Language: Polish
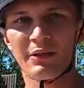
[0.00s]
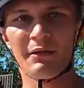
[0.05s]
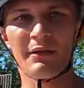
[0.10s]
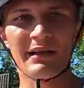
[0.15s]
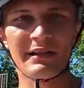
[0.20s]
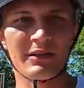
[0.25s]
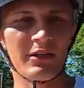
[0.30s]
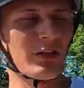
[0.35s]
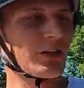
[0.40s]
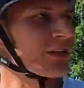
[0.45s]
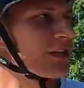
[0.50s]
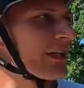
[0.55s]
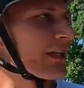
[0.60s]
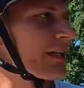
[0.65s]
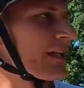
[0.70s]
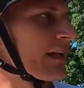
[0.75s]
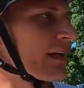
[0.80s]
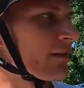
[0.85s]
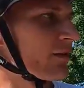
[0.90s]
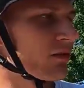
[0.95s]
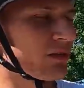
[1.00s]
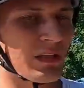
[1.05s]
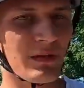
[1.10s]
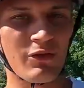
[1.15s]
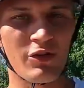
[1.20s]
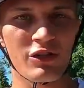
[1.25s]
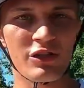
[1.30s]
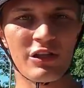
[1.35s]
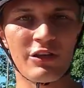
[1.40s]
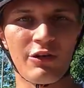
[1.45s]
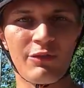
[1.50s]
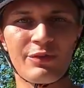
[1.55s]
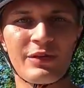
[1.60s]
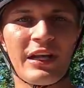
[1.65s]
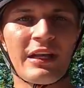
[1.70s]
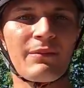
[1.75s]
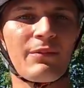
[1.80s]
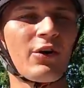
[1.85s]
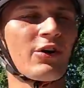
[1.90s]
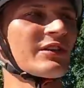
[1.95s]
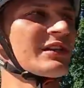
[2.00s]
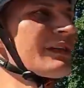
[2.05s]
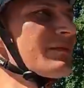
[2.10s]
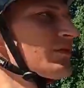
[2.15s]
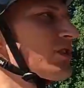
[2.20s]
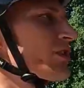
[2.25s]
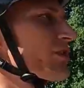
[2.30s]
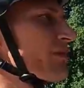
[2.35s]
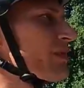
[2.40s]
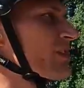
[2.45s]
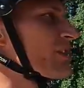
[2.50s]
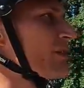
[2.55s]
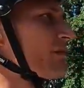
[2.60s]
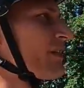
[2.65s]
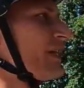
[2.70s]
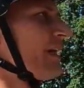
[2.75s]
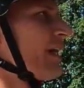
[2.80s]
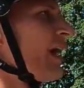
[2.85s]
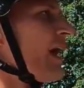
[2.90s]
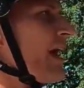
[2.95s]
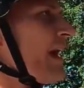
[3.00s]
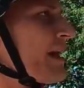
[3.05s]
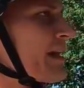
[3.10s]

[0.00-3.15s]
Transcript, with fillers: Dobra, skoro się nie da na krótkim odcinku przed boksem, to zmierzymy,